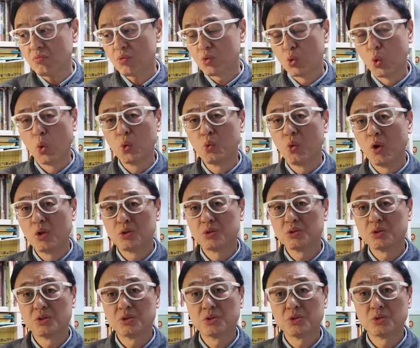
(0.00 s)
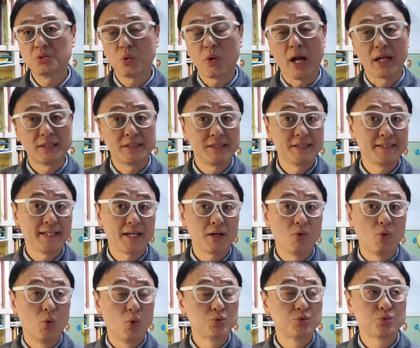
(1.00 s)
돈월드도 같이 제가
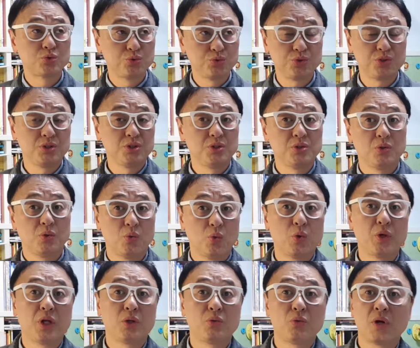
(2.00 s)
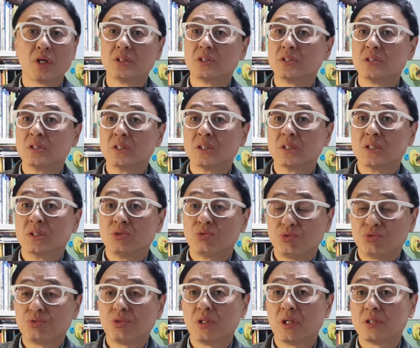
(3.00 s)
꾸준히 오랫동안
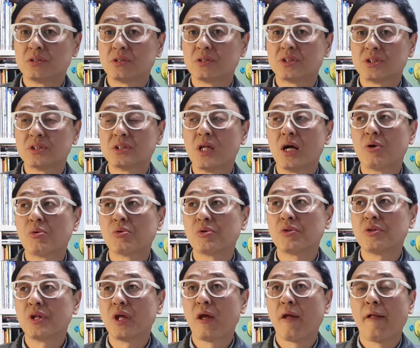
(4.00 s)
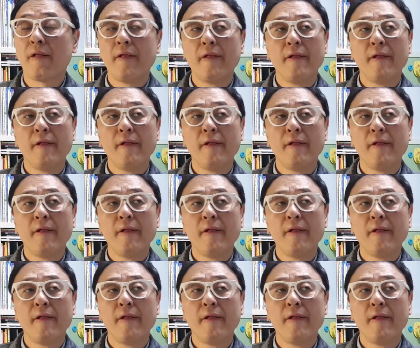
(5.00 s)
출연해서 친하고 그런데